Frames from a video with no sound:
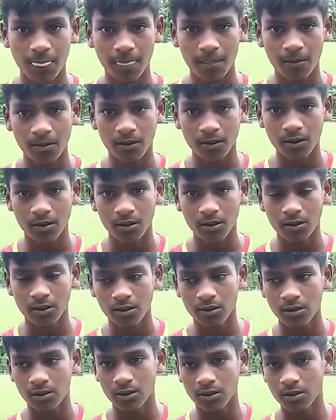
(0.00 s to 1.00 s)
এবারে
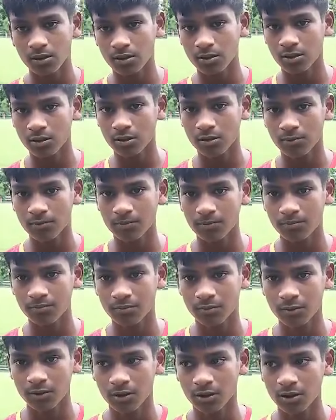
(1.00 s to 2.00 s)
এবারে কোথায় কি হয়েছে
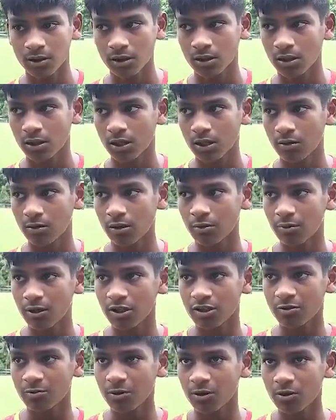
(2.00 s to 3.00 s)
এবারে আমরা
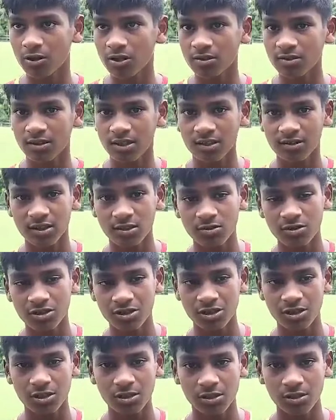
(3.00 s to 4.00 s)
ইস্ট সিলেকশন হয়েছি
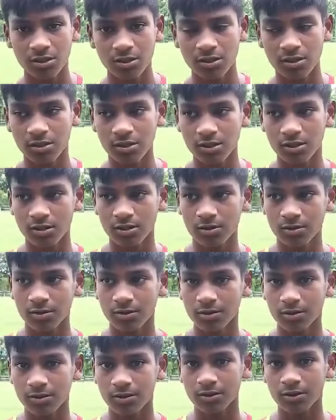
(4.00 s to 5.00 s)

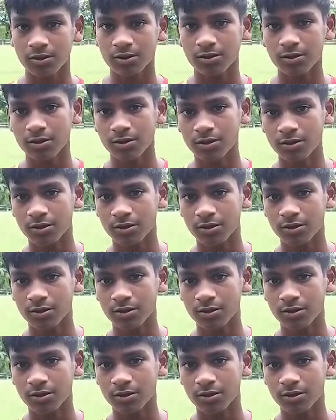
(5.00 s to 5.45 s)
হ্যাঁ।